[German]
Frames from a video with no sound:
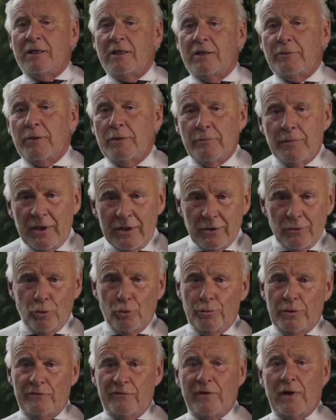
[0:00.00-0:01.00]
Ich bin bei der
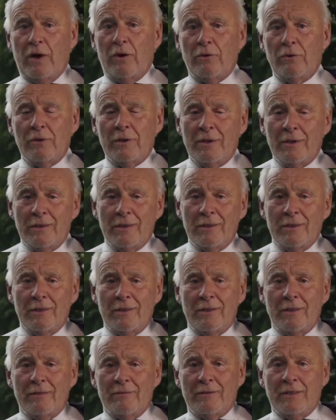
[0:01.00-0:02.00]
UBV.
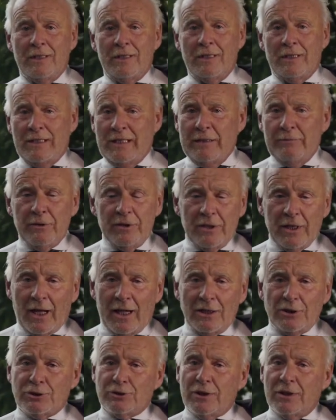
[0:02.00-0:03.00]
Ich liebe die
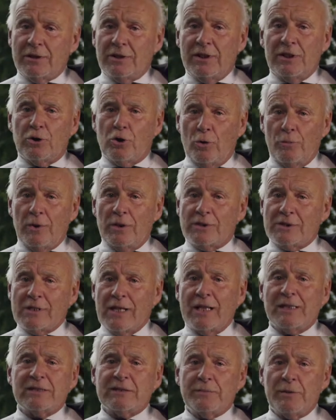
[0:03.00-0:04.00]
Altstadt. Ich komme aus
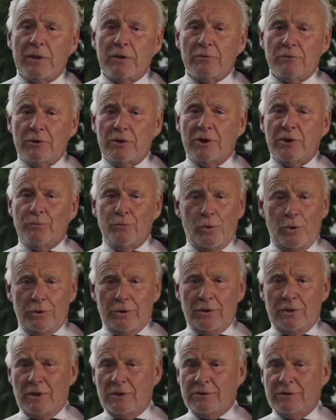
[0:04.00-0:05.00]
Landsberg und ich
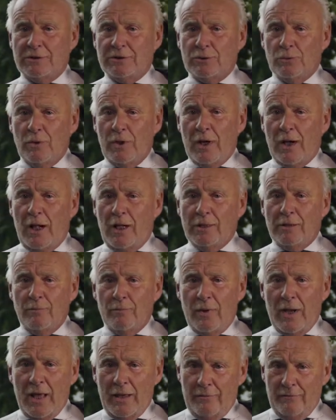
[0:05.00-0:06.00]
möchte, dass sie so
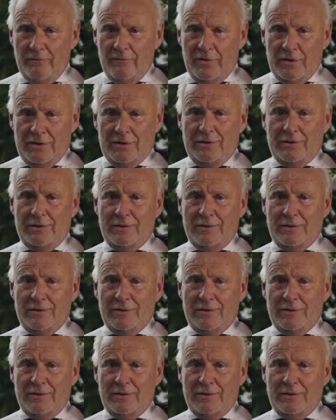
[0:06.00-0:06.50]
erhalten bleiben wird.